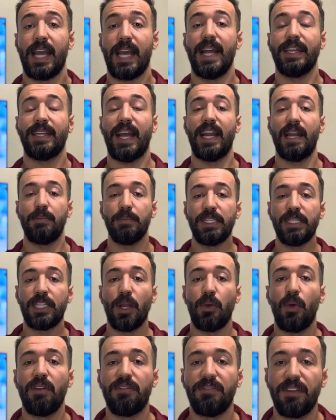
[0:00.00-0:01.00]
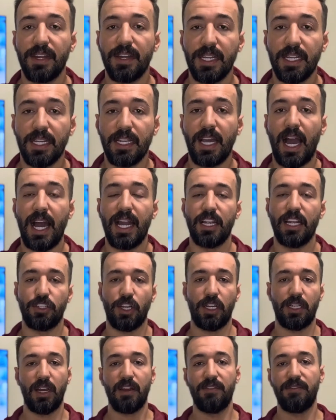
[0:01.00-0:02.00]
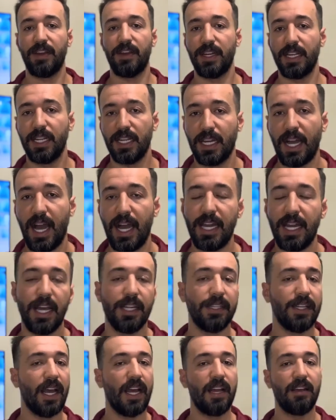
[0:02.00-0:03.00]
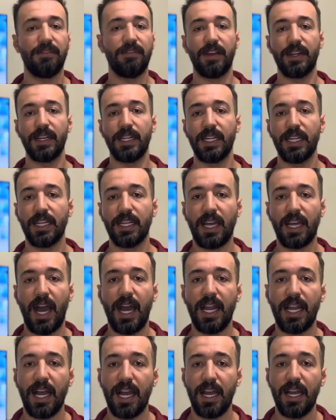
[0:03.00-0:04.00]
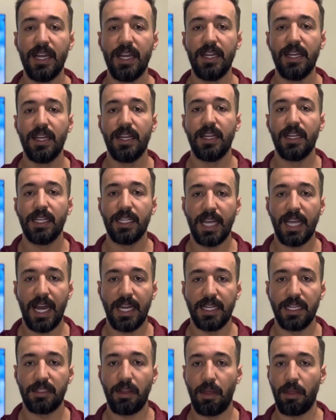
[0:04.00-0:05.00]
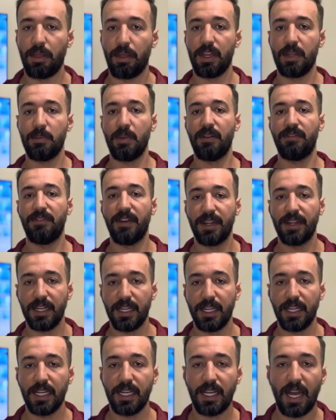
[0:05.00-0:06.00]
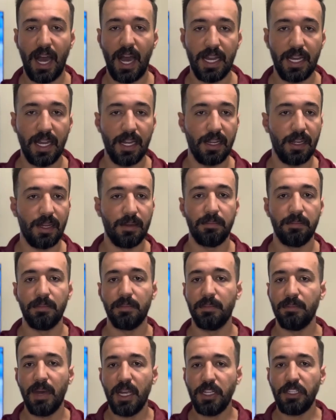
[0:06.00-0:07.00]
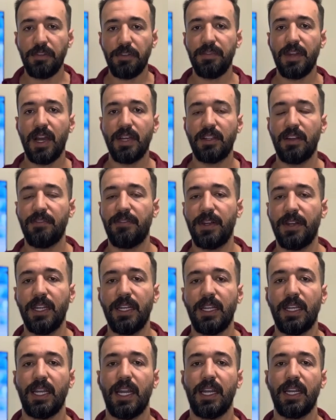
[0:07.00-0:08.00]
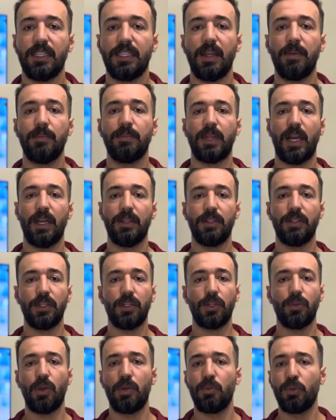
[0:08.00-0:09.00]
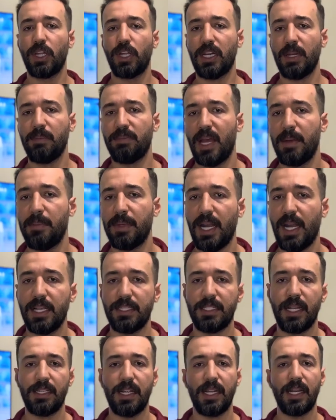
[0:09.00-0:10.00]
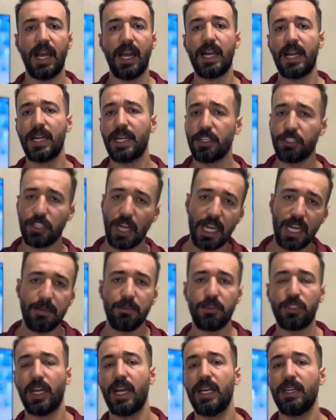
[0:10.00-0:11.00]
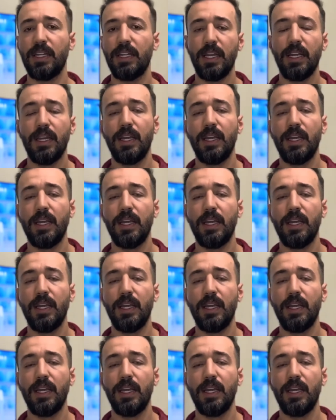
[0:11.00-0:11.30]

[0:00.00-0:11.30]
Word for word: كانت على مستوى الفريق على شكل الفريق على اداء الفريق على يعني تنظيم الفريق على ما شفنا هذا الفريق يلي تم تحضيره والمدرب تامر حسن اللي قال انا جاي مشان